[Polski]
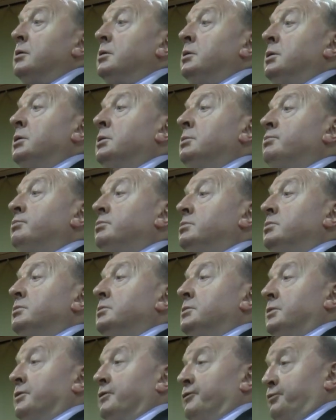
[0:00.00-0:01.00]
Y, y,
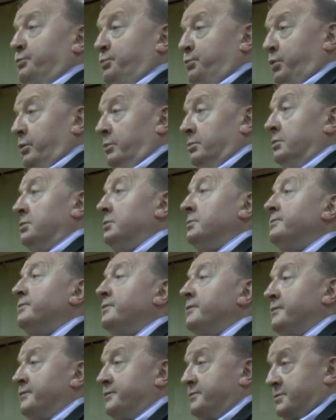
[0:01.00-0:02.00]
po,
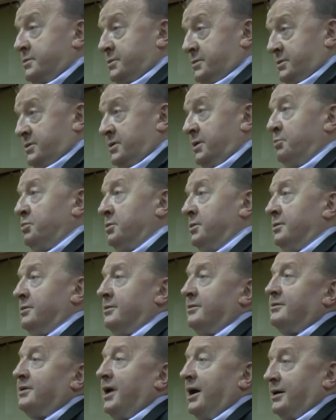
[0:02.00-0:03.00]

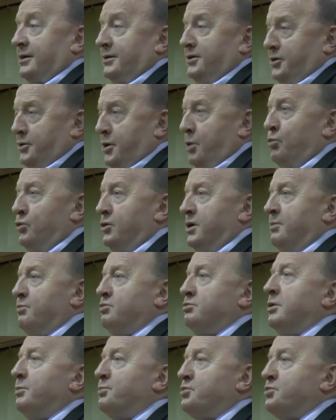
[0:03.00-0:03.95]
żeby tak nikomu nie było